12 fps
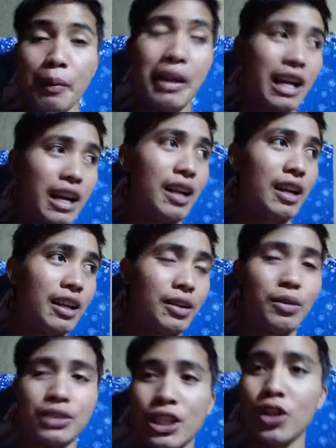nyo mamaya
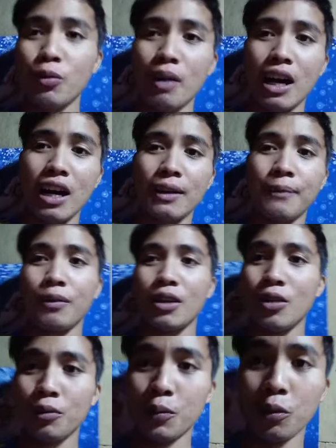kung sino ba ang
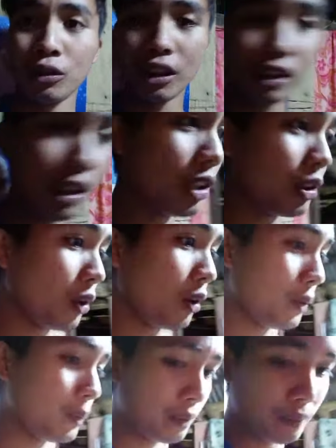pupunta
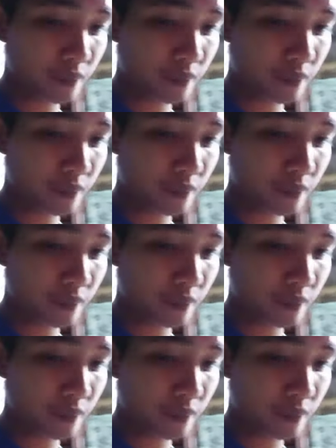dito.